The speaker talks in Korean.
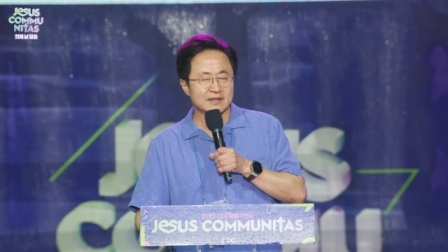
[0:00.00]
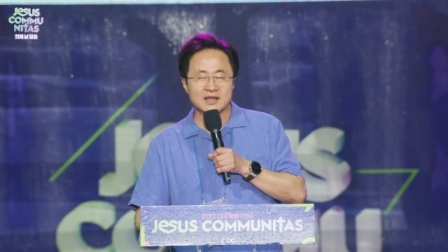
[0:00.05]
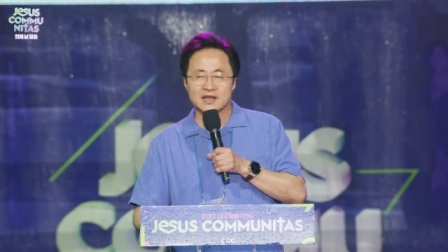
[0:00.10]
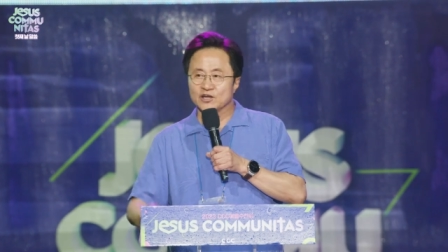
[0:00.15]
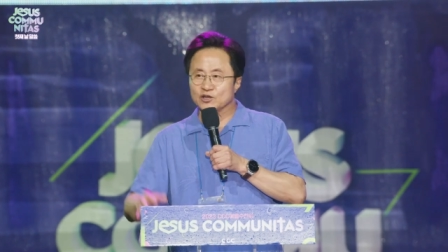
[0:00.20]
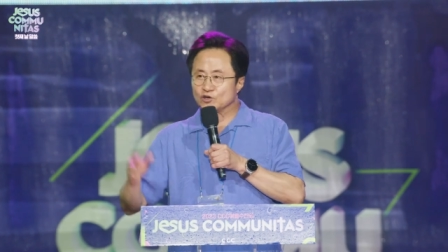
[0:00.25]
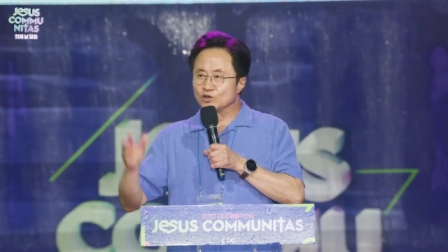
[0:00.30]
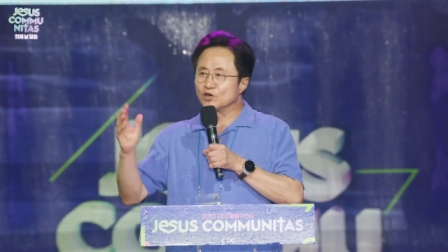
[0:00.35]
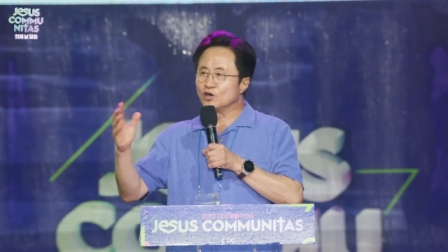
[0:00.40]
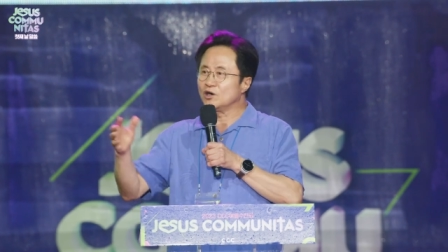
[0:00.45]

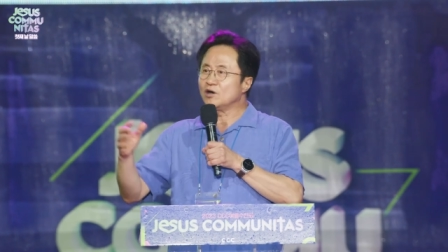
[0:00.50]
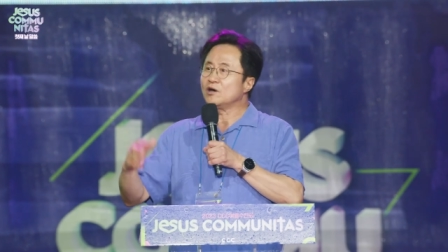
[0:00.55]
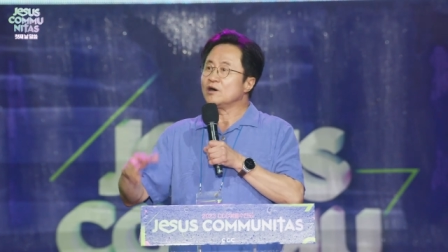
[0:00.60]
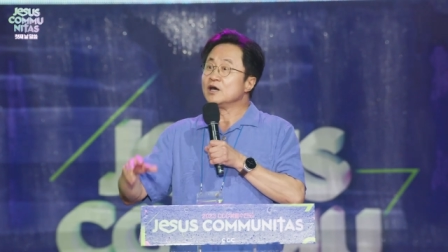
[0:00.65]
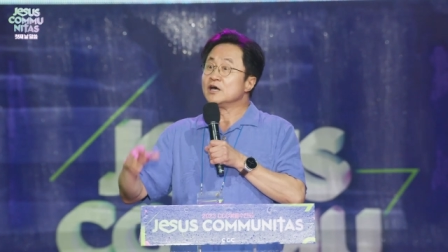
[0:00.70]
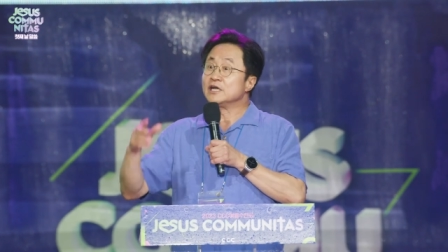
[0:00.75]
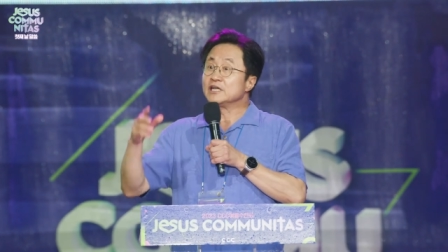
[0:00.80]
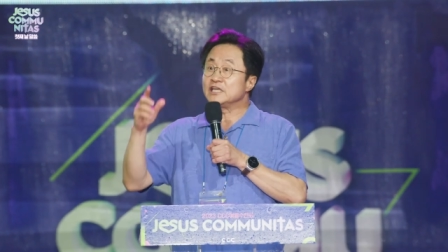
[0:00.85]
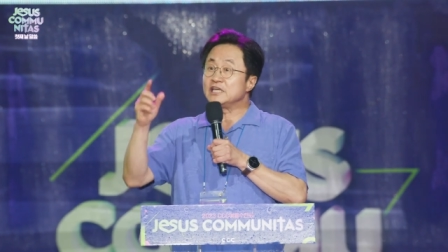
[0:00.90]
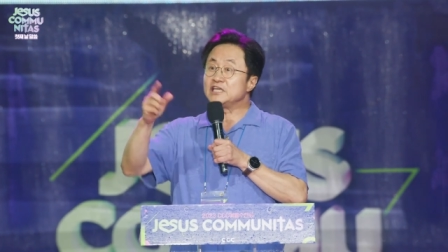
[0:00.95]
그리고
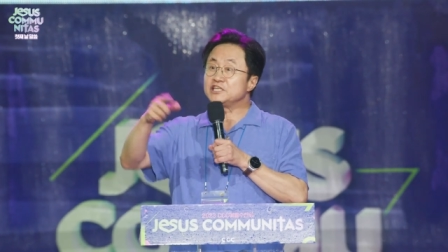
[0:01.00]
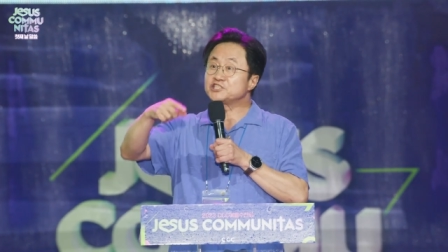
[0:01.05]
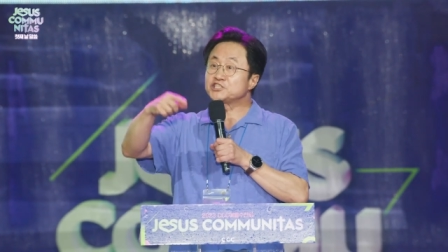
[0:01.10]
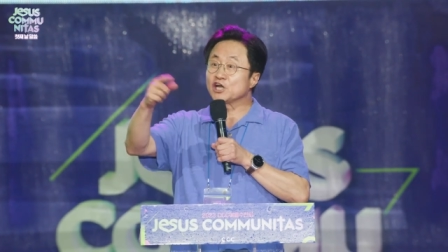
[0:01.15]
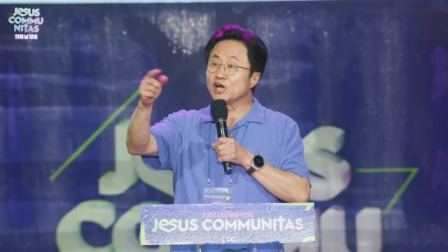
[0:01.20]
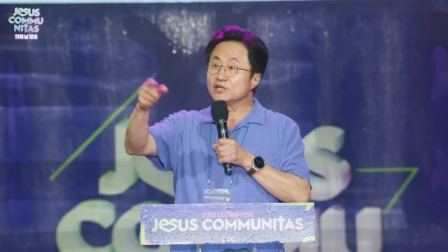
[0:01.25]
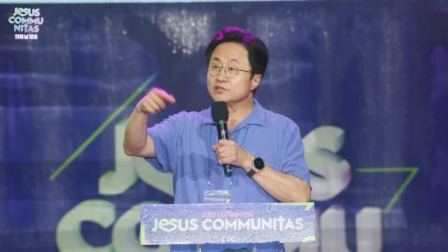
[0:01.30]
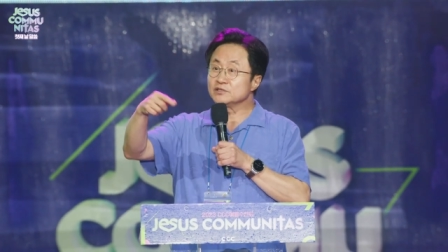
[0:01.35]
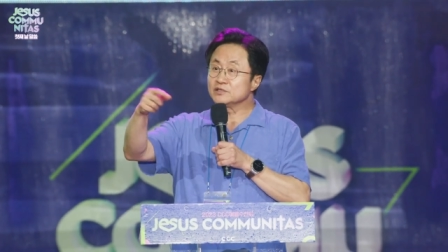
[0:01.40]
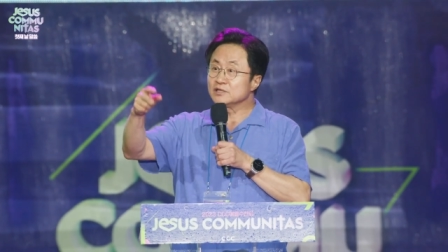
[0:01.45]

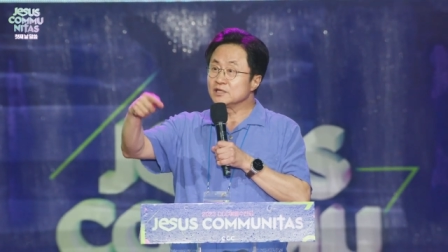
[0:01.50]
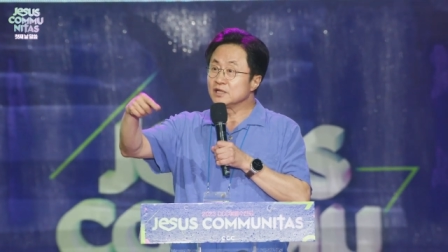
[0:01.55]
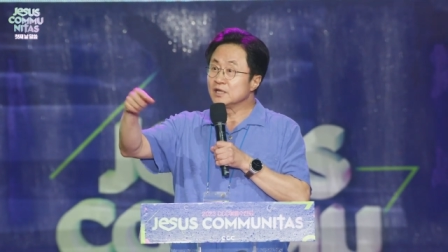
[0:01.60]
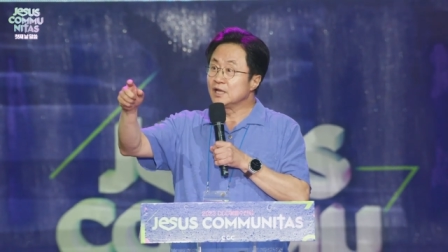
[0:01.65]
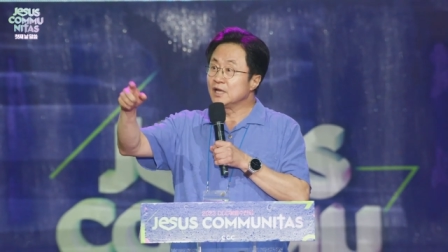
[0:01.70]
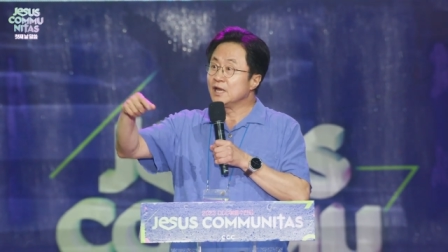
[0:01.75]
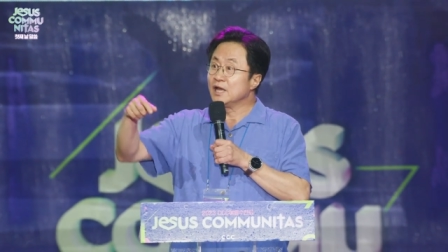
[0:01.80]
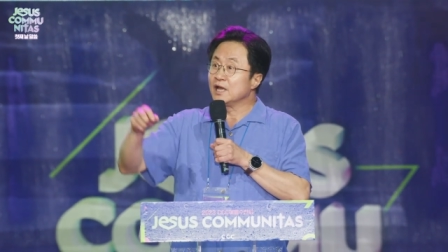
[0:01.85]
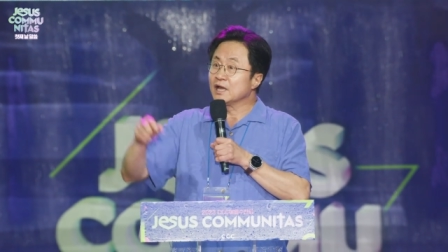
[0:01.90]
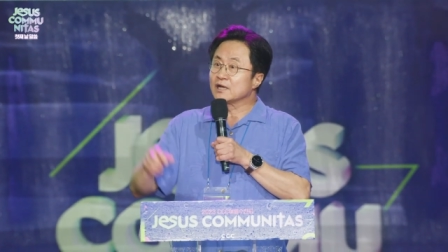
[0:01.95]
이천
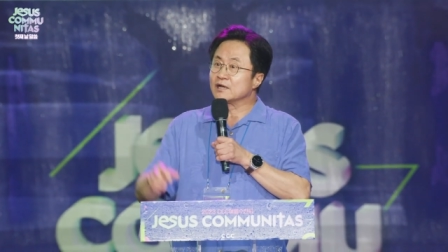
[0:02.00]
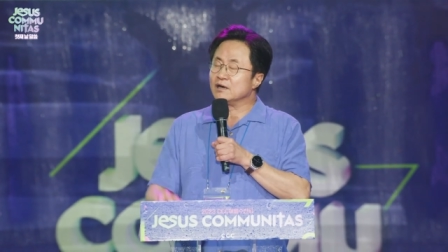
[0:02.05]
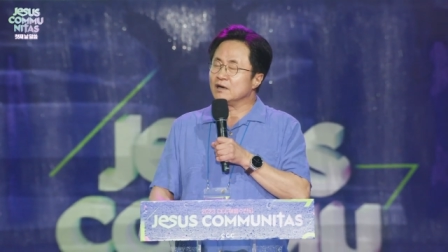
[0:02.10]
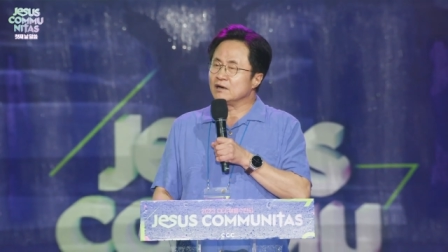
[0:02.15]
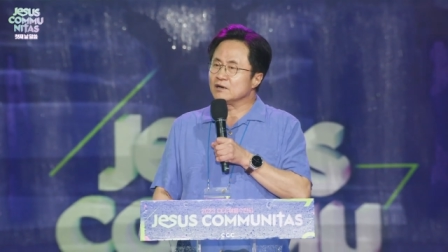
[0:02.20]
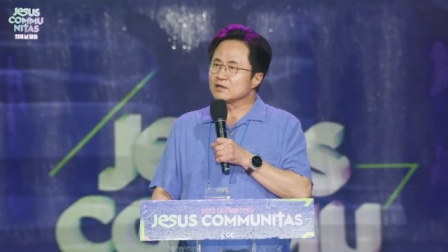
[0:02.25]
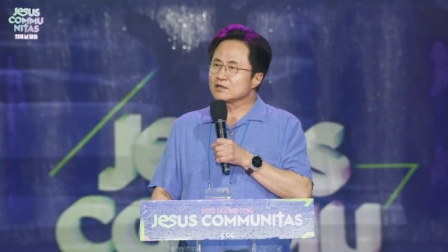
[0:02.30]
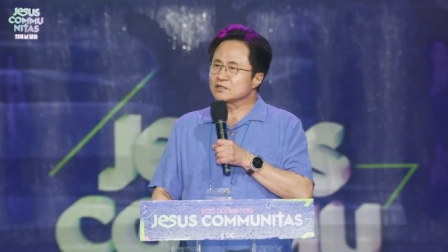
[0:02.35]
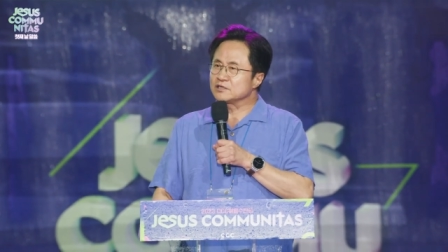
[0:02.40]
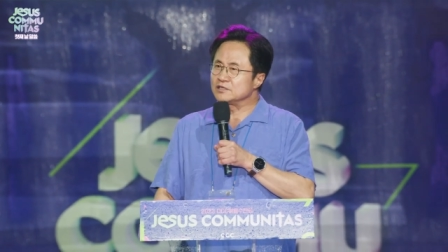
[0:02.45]

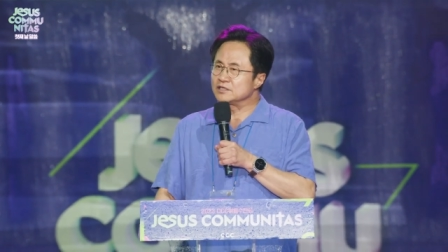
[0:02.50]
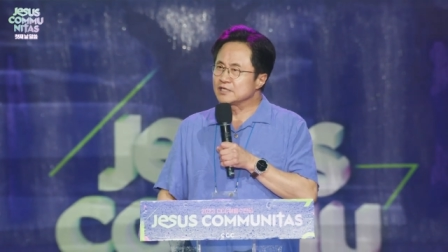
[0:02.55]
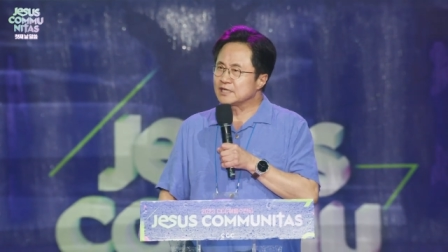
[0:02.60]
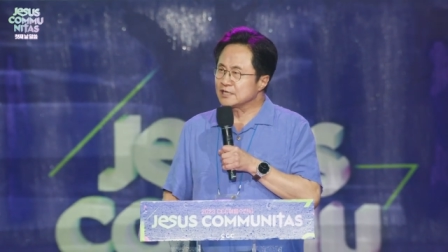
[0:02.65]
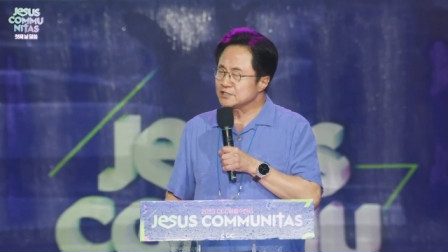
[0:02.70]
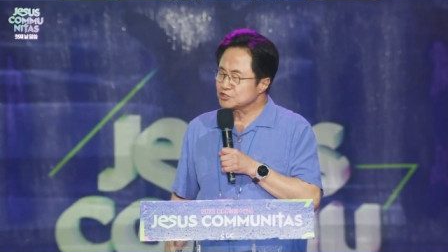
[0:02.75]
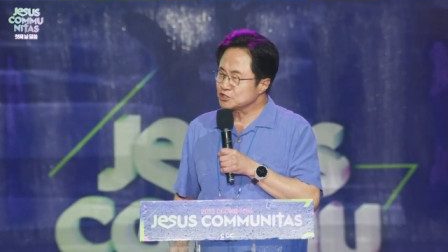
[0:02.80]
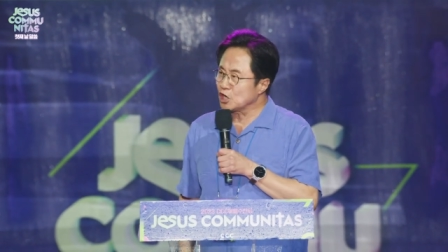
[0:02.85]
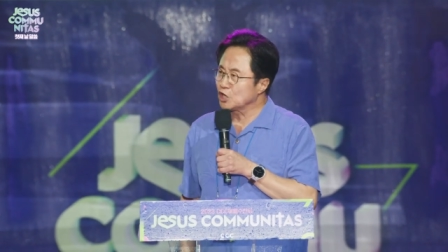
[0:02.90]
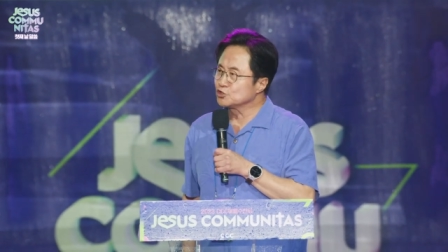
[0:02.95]
그
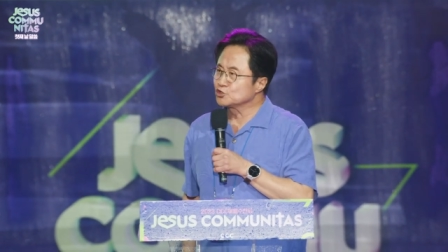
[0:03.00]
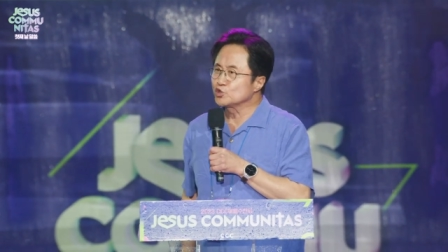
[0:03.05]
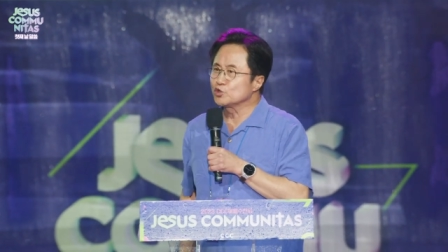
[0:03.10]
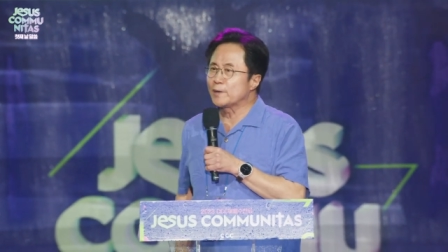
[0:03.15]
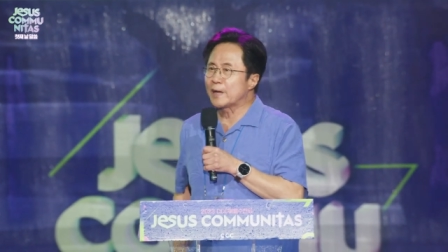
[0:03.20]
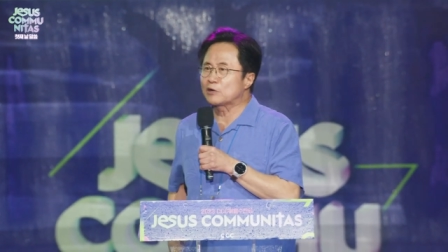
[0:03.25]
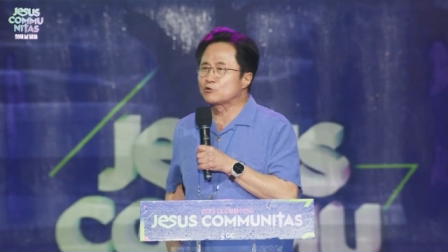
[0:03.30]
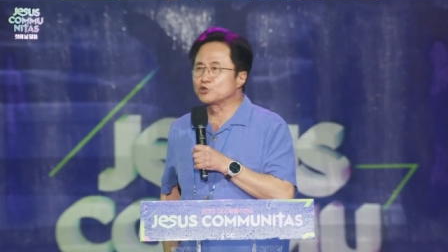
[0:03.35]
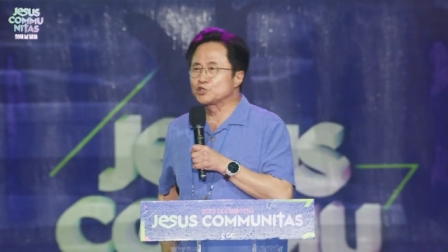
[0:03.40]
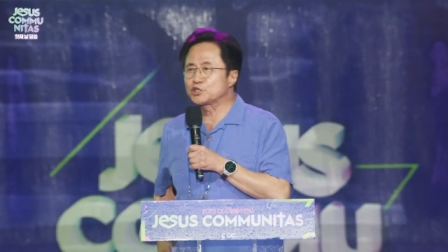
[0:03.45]
그러니까
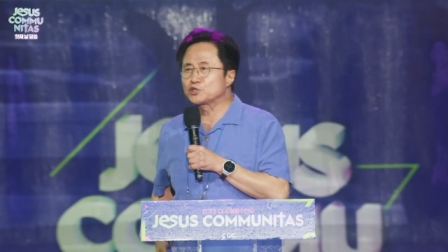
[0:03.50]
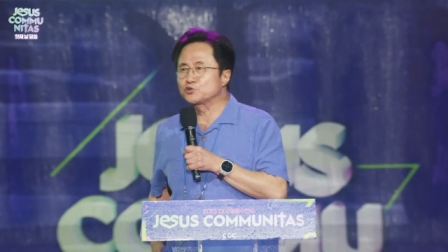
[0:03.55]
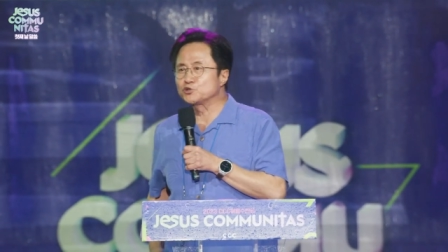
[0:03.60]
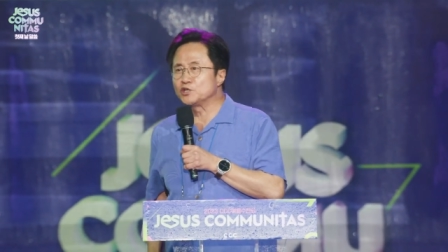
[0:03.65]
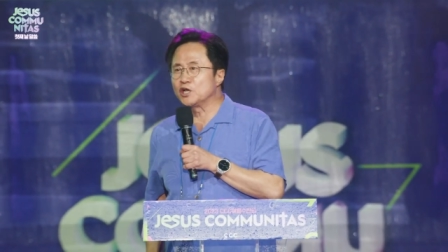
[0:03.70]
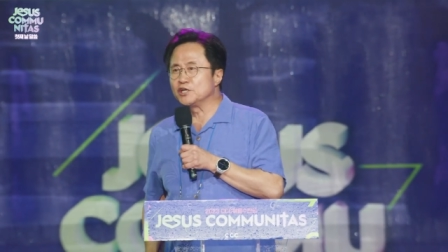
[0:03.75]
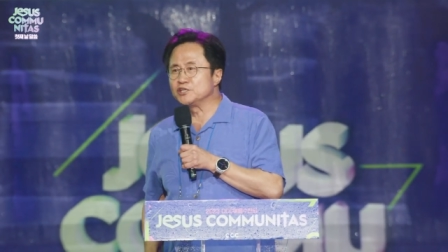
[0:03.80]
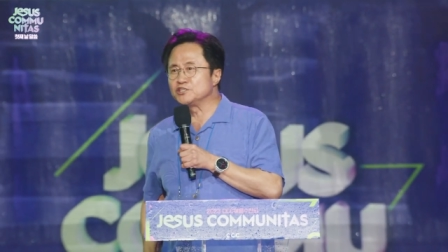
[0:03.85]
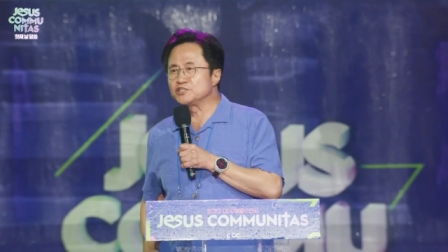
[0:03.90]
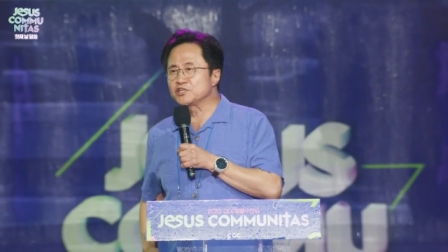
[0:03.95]
천구백구십구
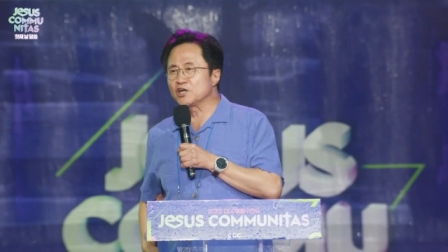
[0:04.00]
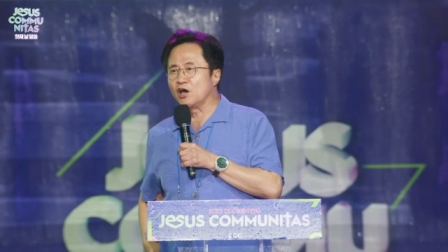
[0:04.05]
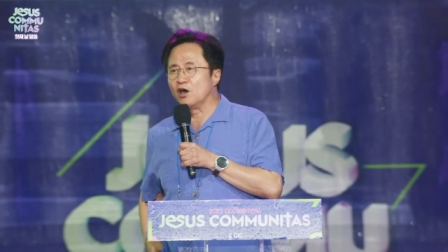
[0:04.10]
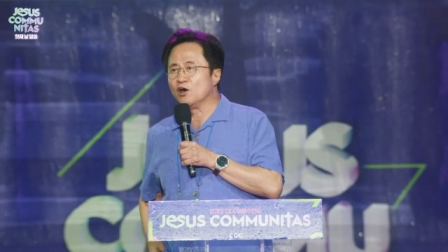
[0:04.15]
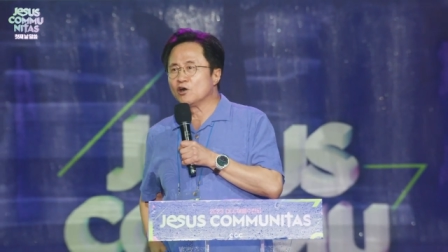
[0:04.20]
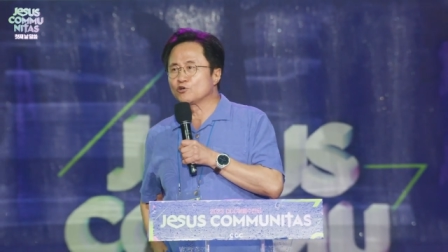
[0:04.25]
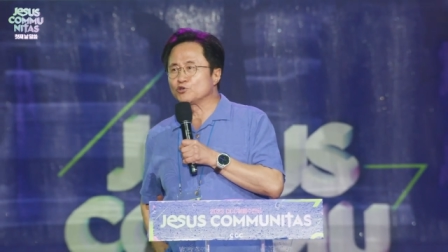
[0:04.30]
년이죠.